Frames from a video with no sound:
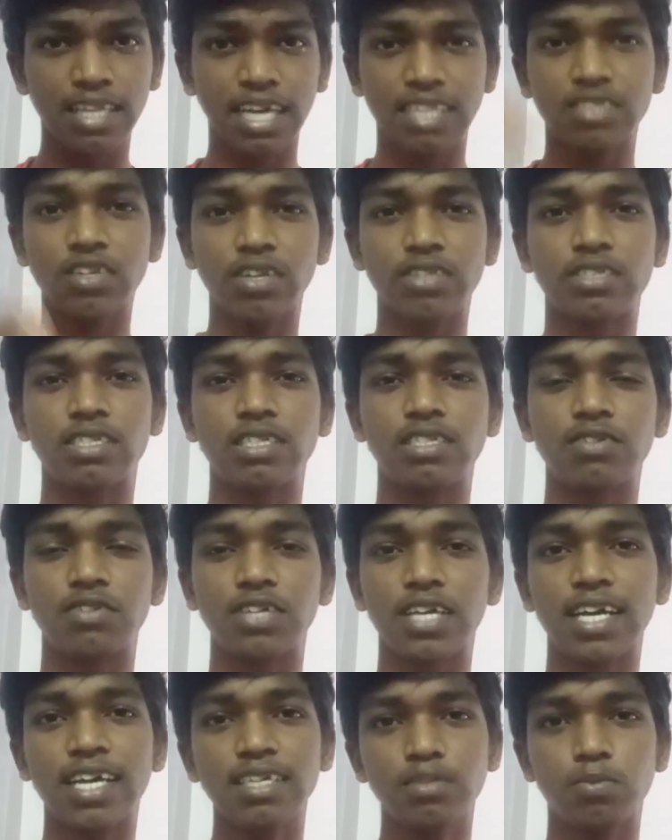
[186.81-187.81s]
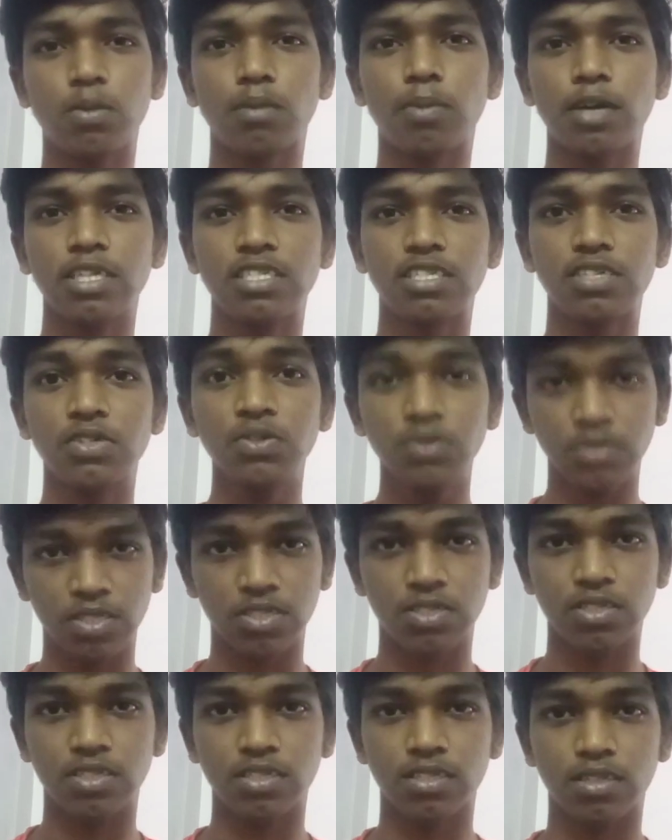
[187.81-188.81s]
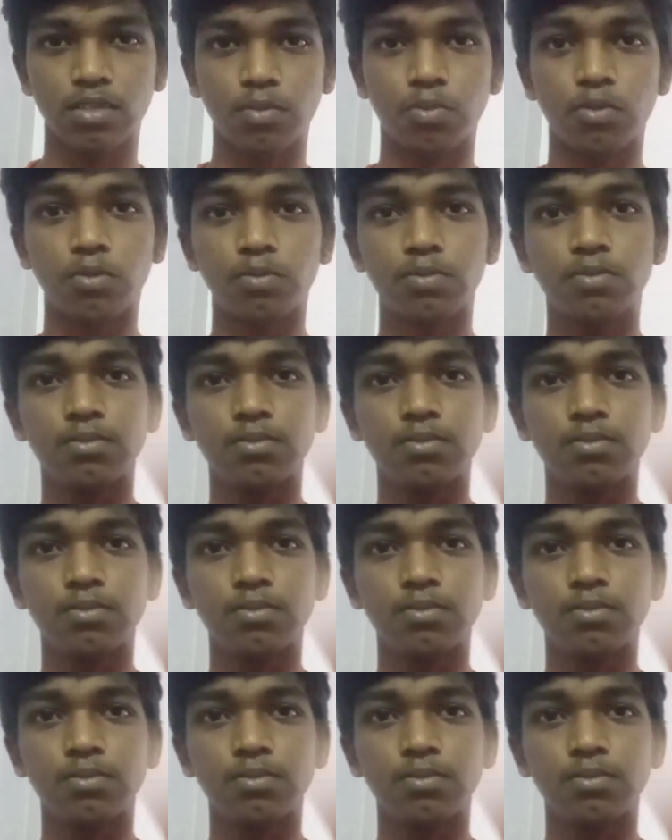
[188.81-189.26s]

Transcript: தேங்க்ஸ் ஃபார் வாட்சிங் தி வீடியோ கைஸ் பை பாய் சி யூ நெக்ஸ்ட் வீடியோ சந்திப்போம்